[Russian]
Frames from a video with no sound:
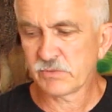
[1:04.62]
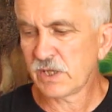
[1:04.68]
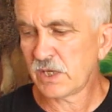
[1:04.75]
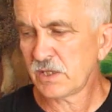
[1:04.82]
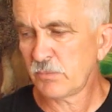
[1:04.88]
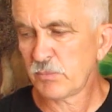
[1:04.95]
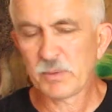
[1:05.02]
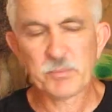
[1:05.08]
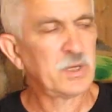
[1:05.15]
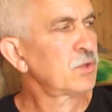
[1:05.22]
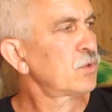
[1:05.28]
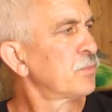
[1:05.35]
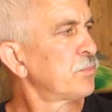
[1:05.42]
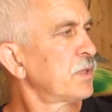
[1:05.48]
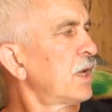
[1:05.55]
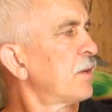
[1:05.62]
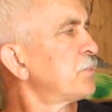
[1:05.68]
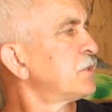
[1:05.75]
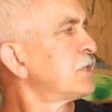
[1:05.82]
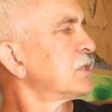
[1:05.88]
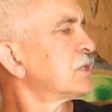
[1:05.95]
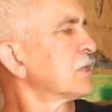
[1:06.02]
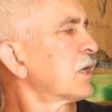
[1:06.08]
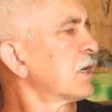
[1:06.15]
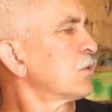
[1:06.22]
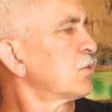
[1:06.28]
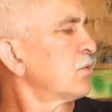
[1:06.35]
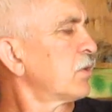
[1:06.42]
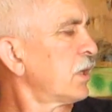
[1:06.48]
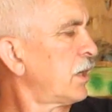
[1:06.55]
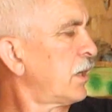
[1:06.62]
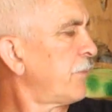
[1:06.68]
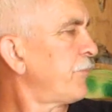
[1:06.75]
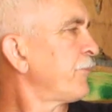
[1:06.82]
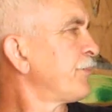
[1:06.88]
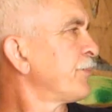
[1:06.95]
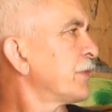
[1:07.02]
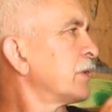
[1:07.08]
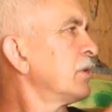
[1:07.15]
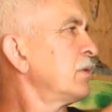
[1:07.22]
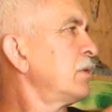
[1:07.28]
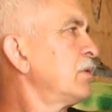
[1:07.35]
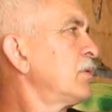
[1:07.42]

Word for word: в данный момент у меня птица, которая э,